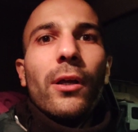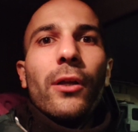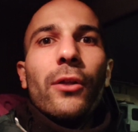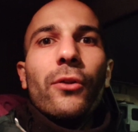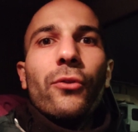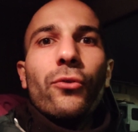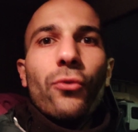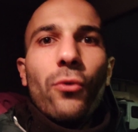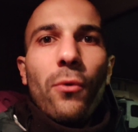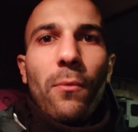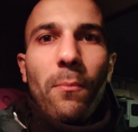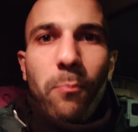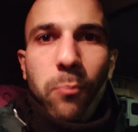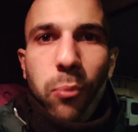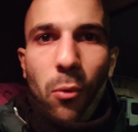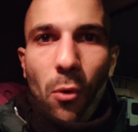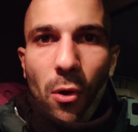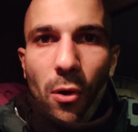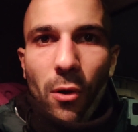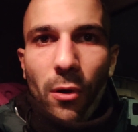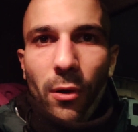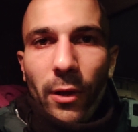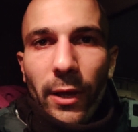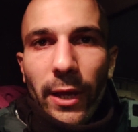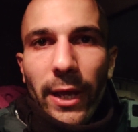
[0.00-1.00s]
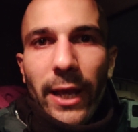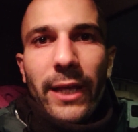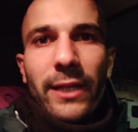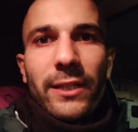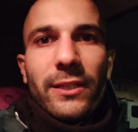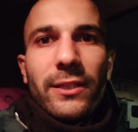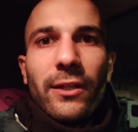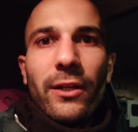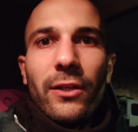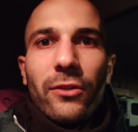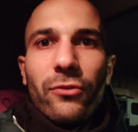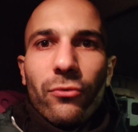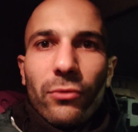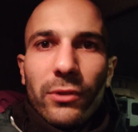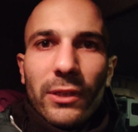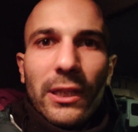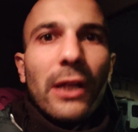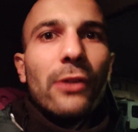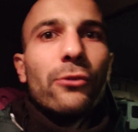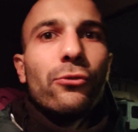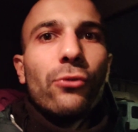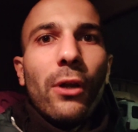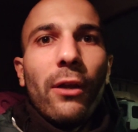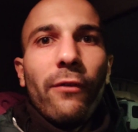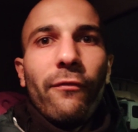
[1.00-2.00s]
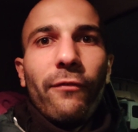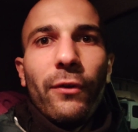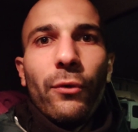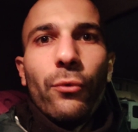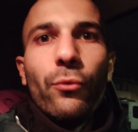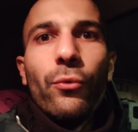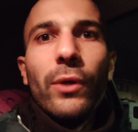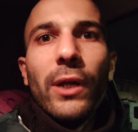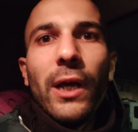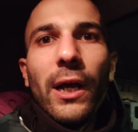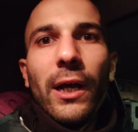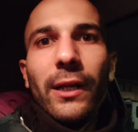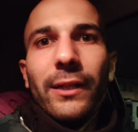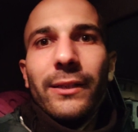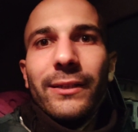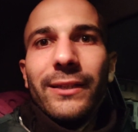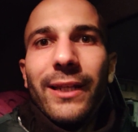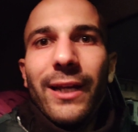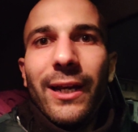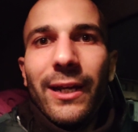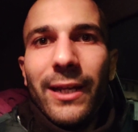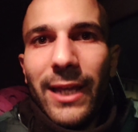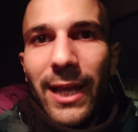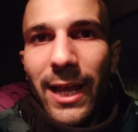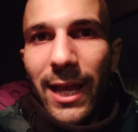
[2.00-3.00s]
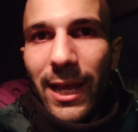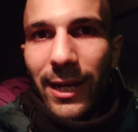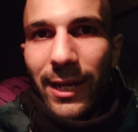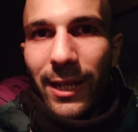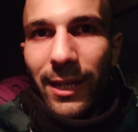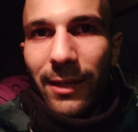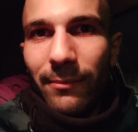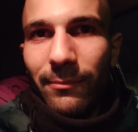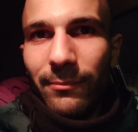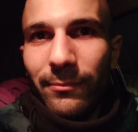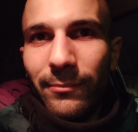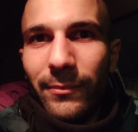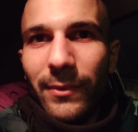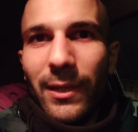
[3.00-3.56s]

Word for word: non può essere soltanto la figura di Ranieri